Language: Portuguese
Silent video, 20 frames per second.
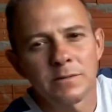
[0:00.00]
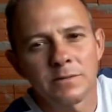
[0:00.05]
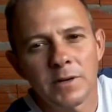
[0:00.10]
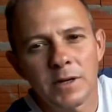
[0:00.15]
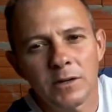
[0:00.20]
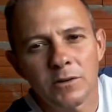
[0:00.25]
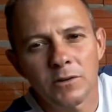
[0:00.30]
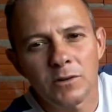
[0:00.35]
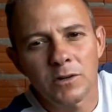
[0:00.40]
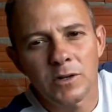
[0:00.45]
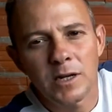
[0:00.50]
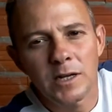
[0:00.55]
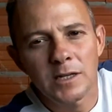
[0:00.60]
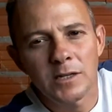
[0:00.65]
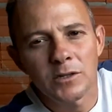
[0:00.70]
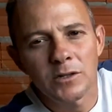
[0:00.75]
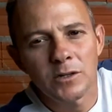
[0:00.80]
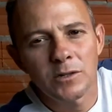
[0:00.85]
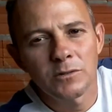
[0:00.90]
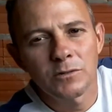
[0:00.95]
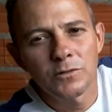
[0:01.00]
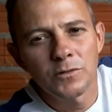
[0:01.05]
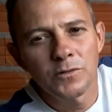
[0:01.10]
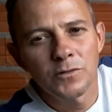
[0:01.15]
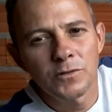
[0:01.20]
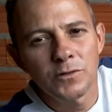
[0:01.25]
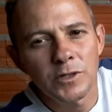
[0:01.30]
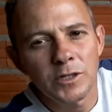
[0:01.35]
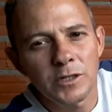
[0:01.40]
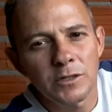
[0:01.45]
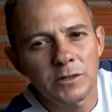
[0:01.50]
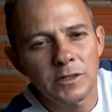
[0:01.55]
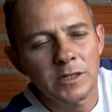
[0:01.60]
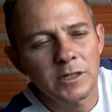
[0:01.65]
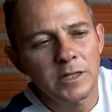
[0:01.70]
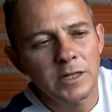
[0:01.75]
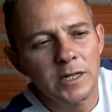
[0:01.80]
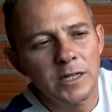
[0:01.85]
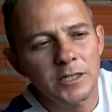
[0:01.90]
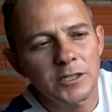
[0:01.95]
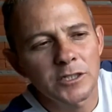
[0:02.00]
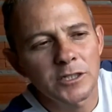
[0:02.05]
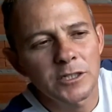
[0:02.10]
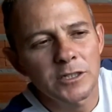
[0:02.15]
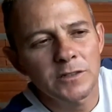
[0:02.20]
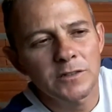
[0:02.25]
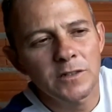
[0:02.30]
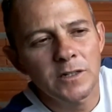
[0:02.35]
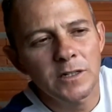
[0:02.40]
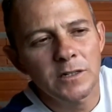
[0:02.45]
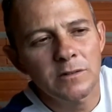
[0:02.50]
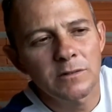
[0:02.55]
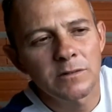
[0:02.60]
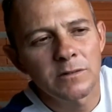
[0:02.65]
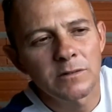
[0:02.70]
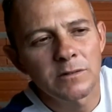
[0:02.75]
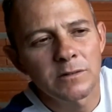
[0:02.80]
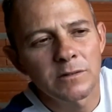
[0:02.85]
Vai colocar aqui, ó, no furinho aqui da caixinha, certo?